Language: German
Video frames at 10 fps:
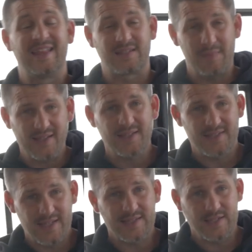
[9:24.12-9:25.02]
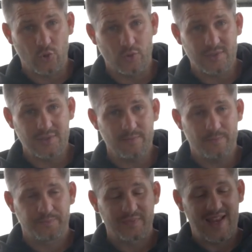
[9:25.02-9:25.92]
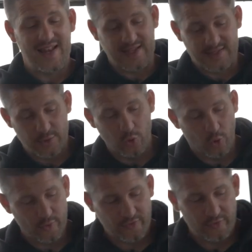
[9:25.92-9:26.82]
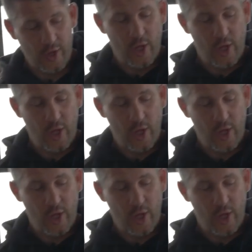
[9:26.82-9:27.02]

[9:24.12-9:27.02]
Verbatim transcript: Das macht ihr 10 Sekunden, lasst los